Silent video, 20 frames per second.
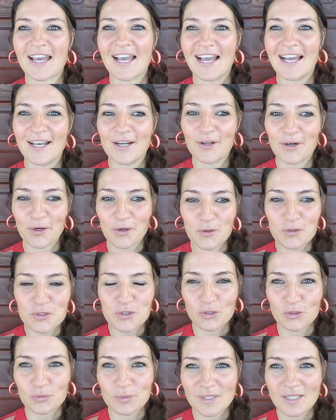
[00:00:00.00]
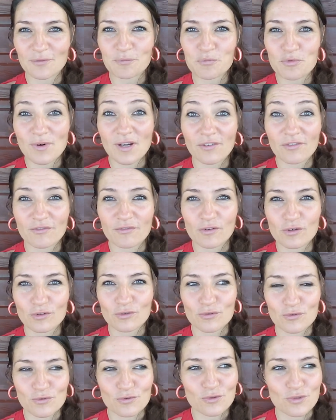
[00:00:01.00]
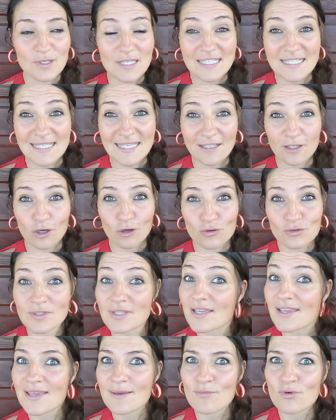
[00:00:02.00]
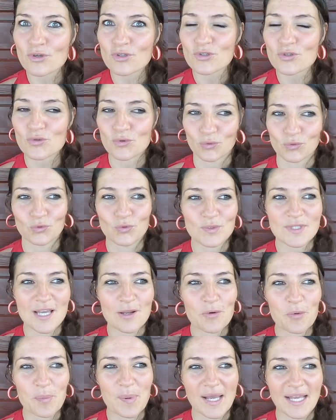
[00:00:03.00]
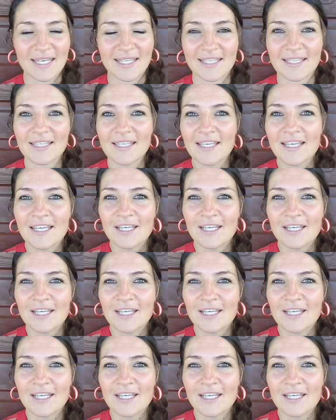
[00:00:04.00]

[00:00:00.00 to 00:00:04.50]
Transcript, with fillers: Alors aujourd'hui, point focus, séquence émotion, nous allons parler